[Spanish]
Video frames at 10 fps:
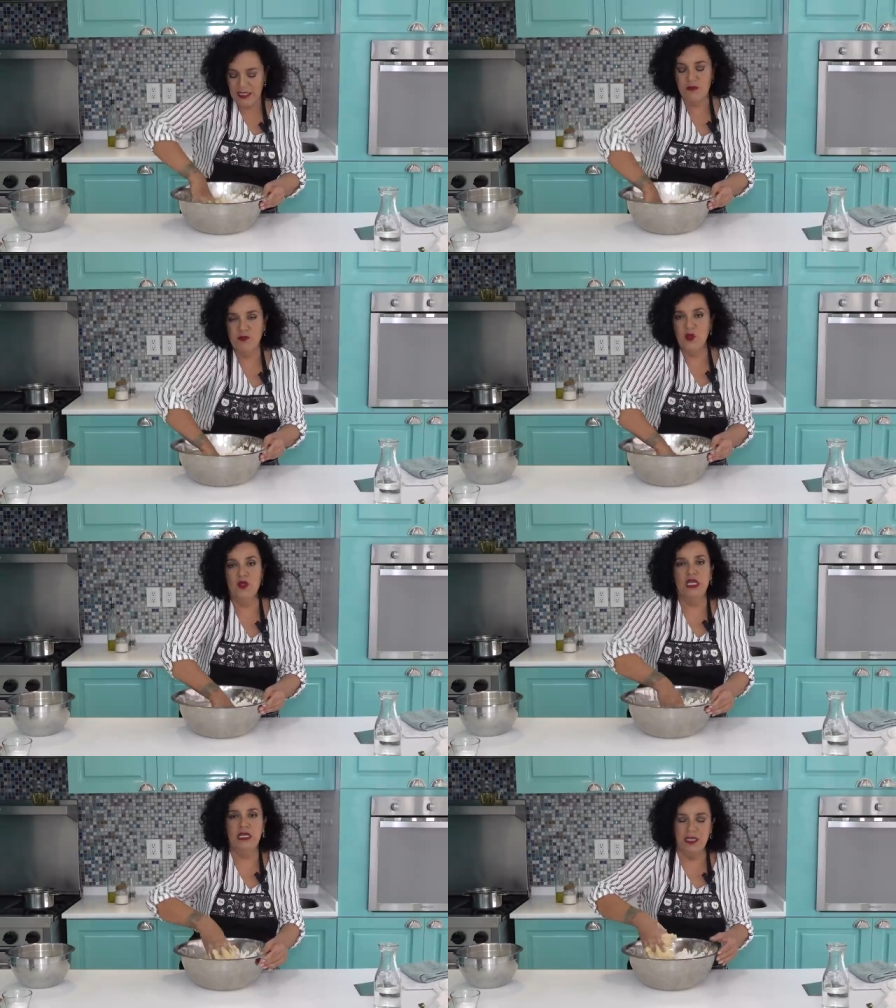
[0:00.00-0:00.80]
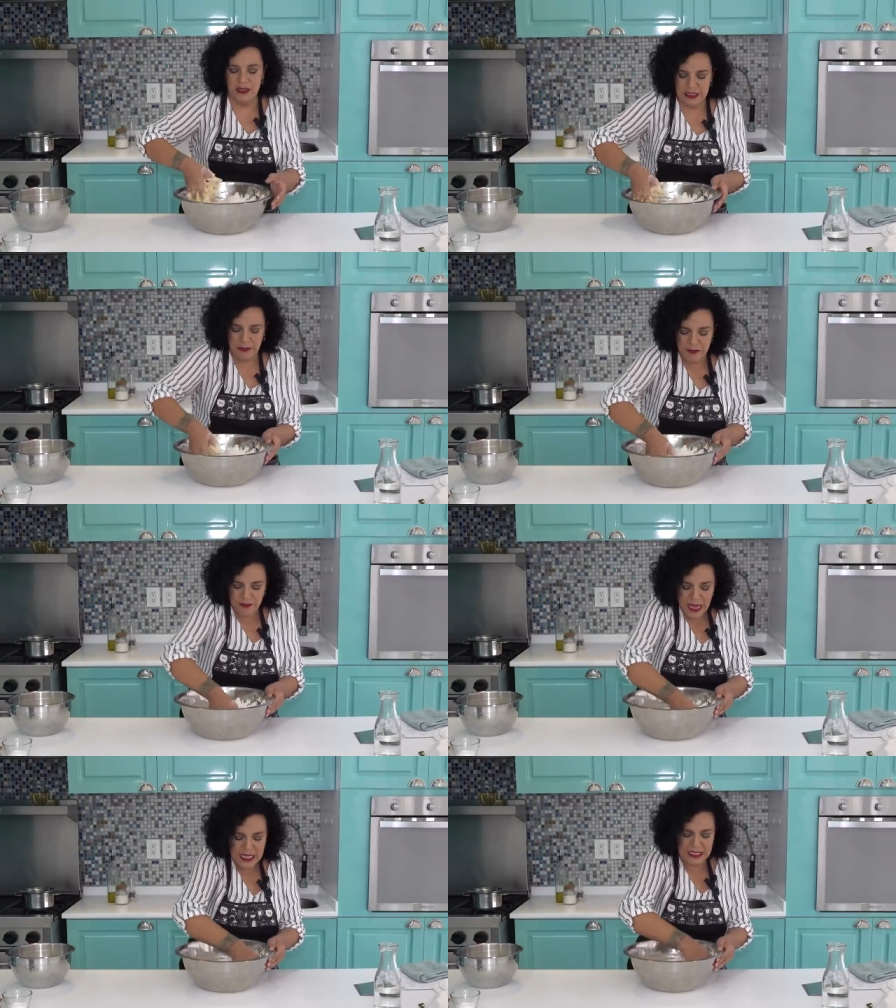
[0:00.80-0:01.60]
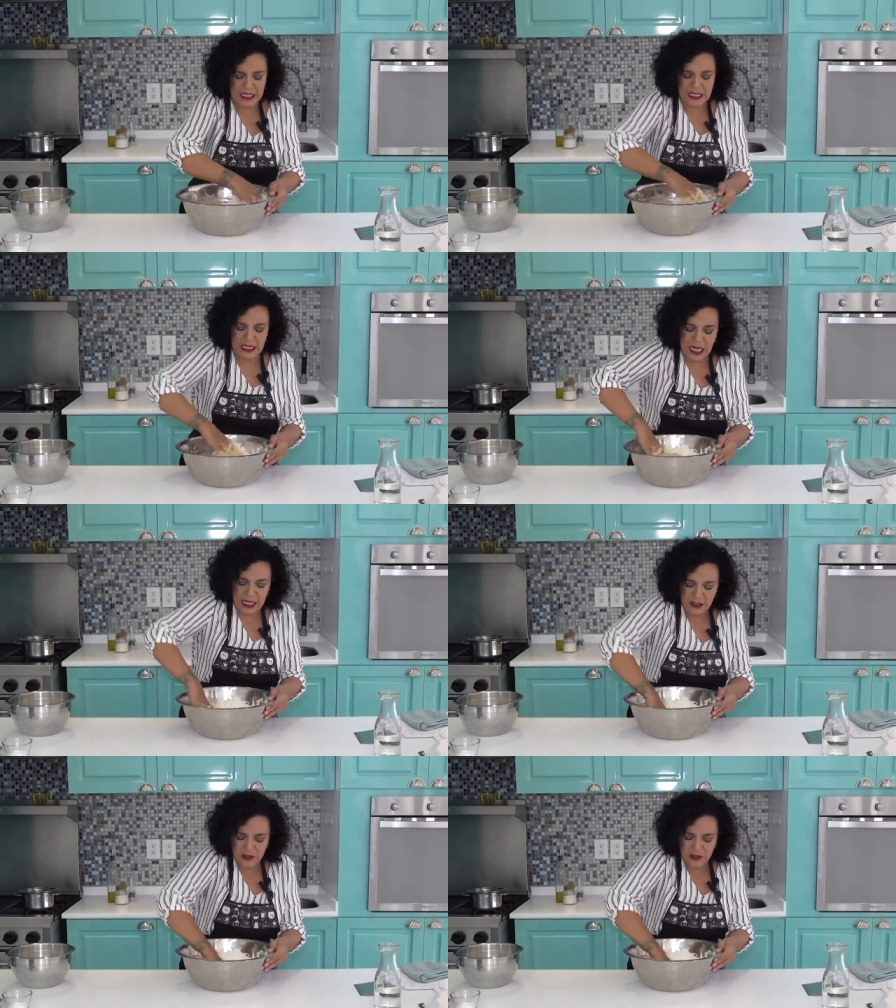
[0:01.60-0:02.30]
es muy simpática,